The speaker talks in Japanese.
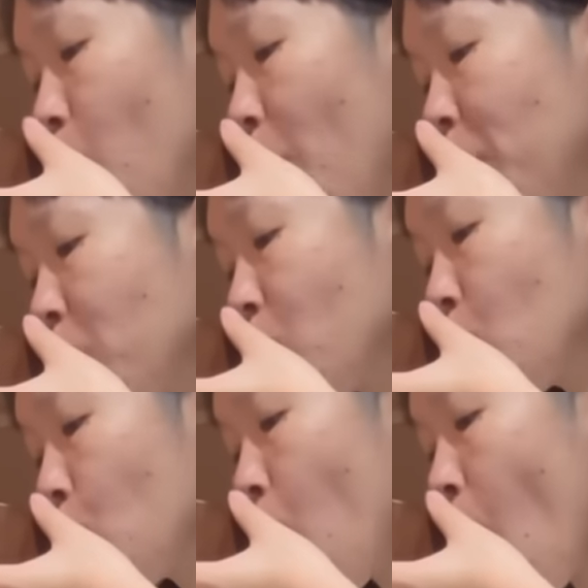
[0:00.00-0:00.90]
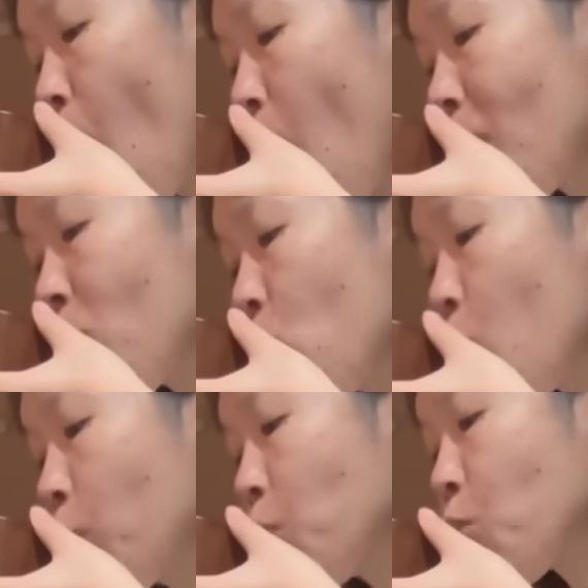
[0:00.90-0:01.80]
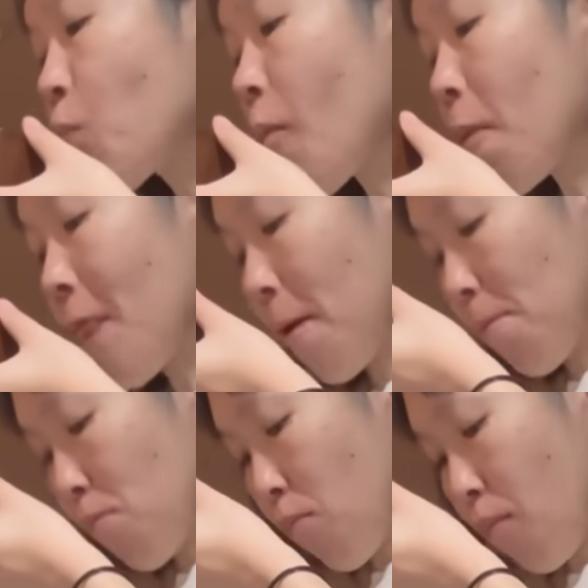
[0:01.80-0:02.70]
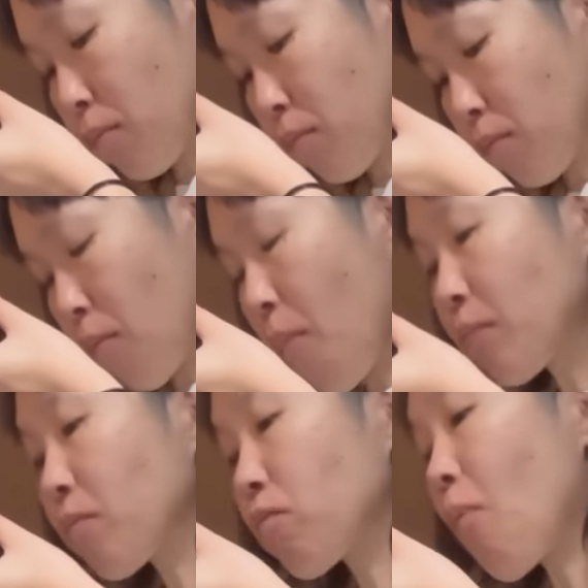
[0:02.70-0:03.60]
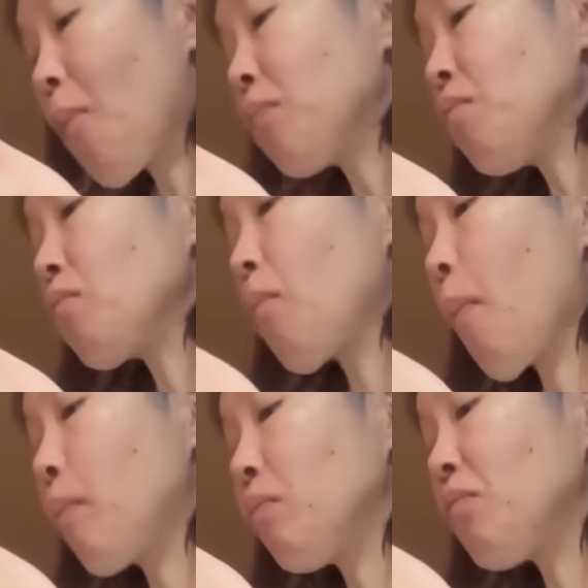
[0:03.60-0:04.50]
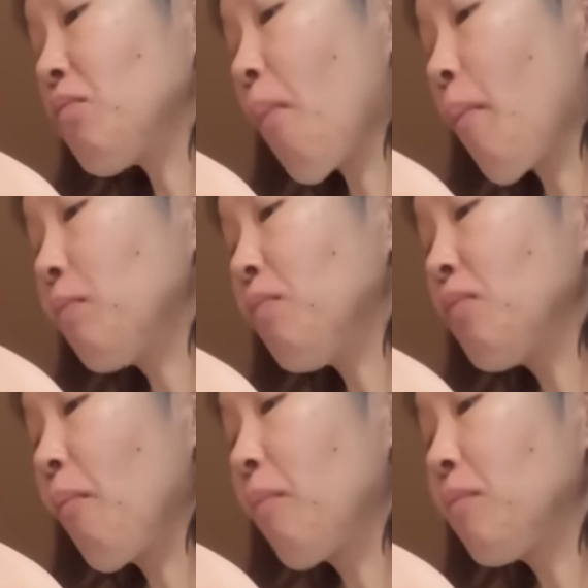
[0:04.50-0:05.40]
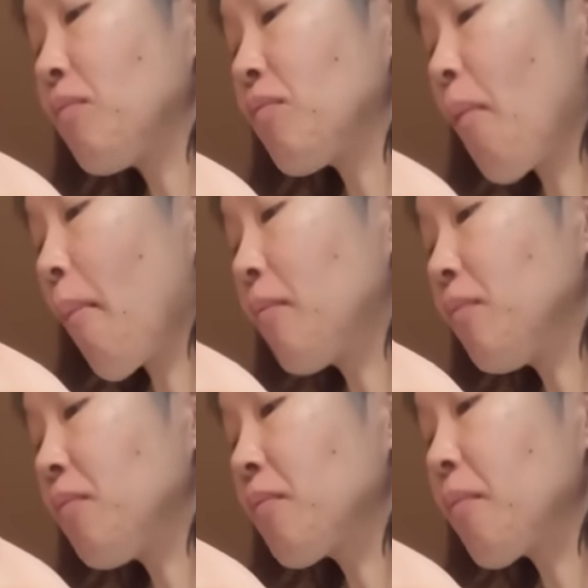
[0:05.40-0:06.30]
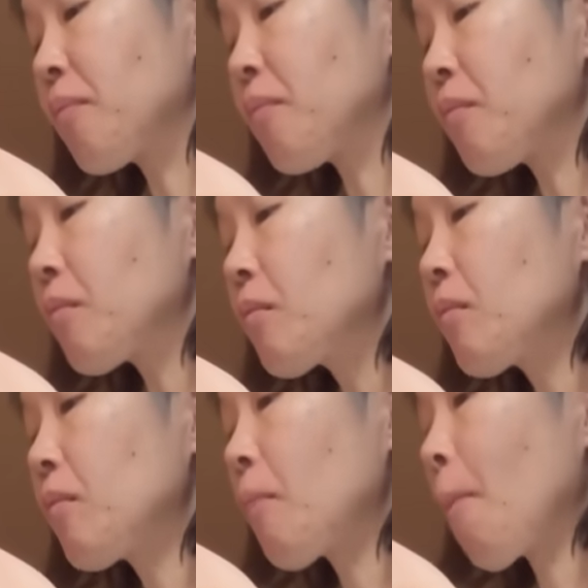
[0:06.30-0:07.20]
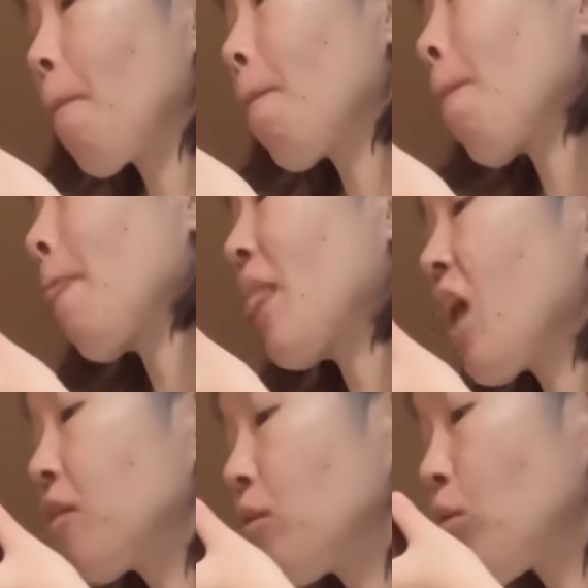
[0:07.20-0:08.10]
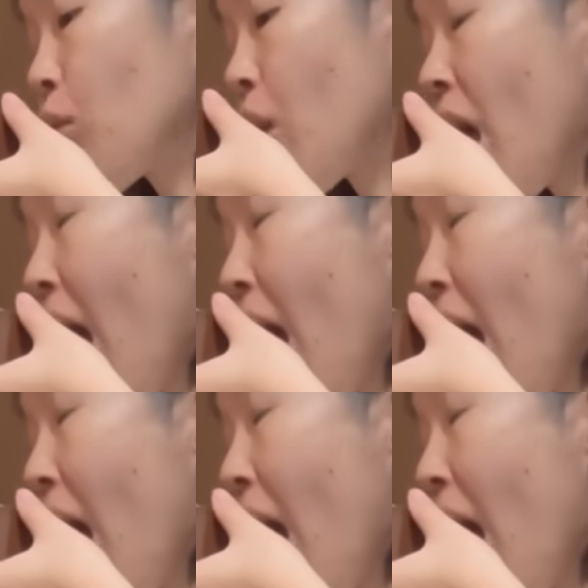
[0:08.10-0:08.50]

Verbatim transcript: 秋ってブライダルのブライダルシーズンでもありますし七五三のシーズンでもあるのでちょっとね忙しいのだからせっか